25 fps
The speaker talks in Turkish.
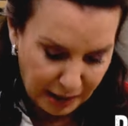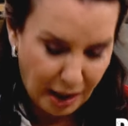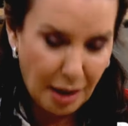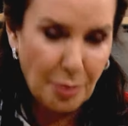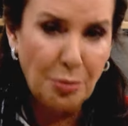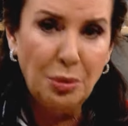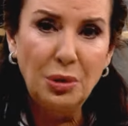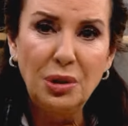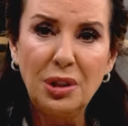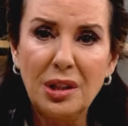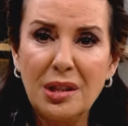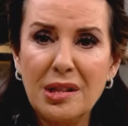Ben
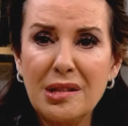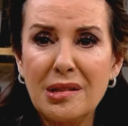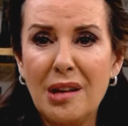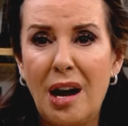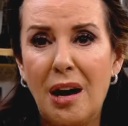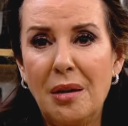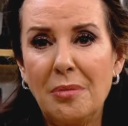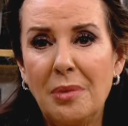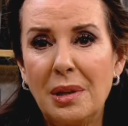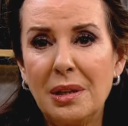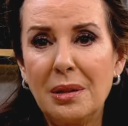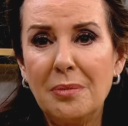bunları Sonra-
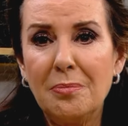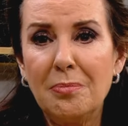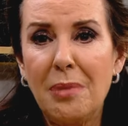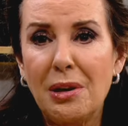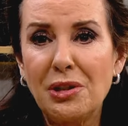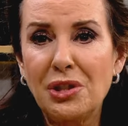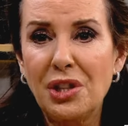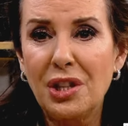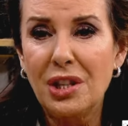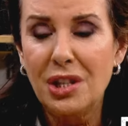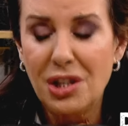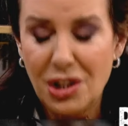sarmadım
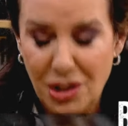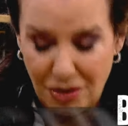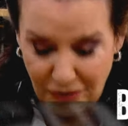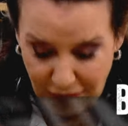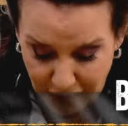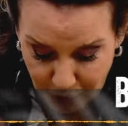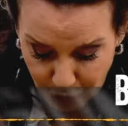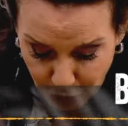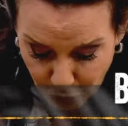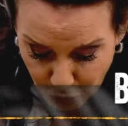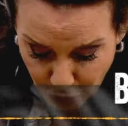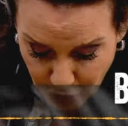başka iş
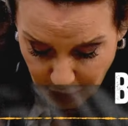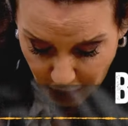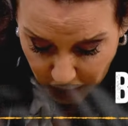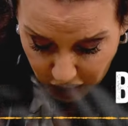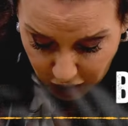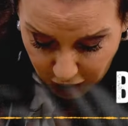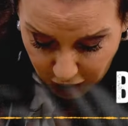veriyor ya.